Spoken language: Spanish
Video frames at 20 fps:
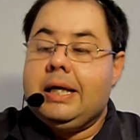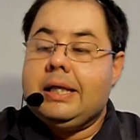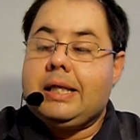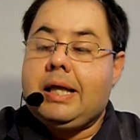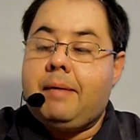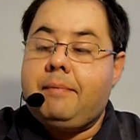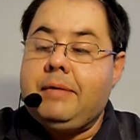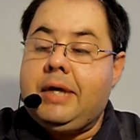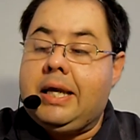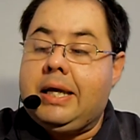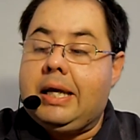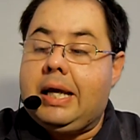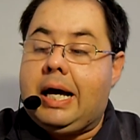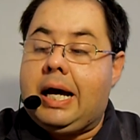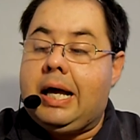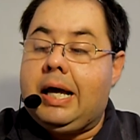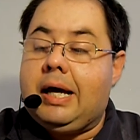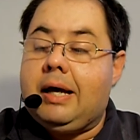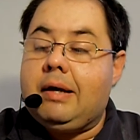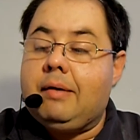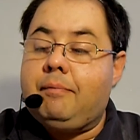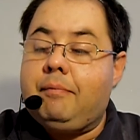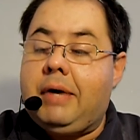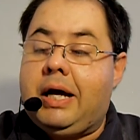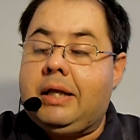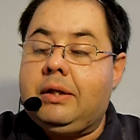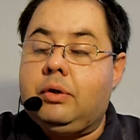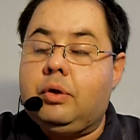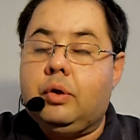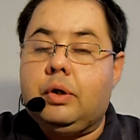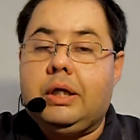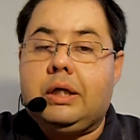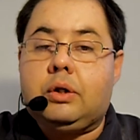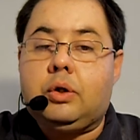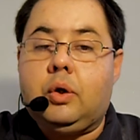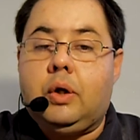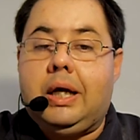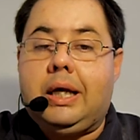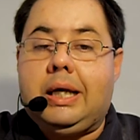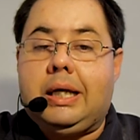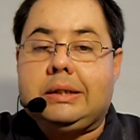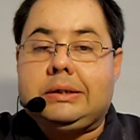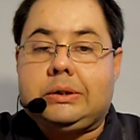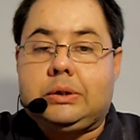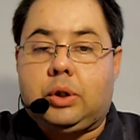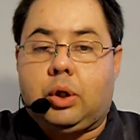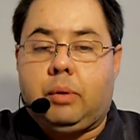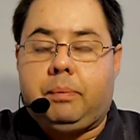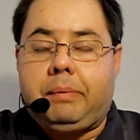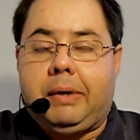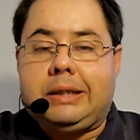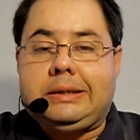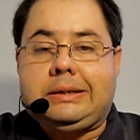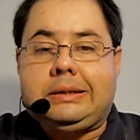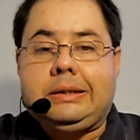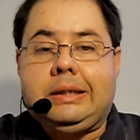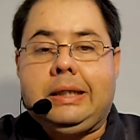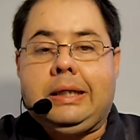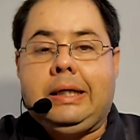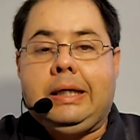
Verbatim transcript: también al mando de todas las tropas,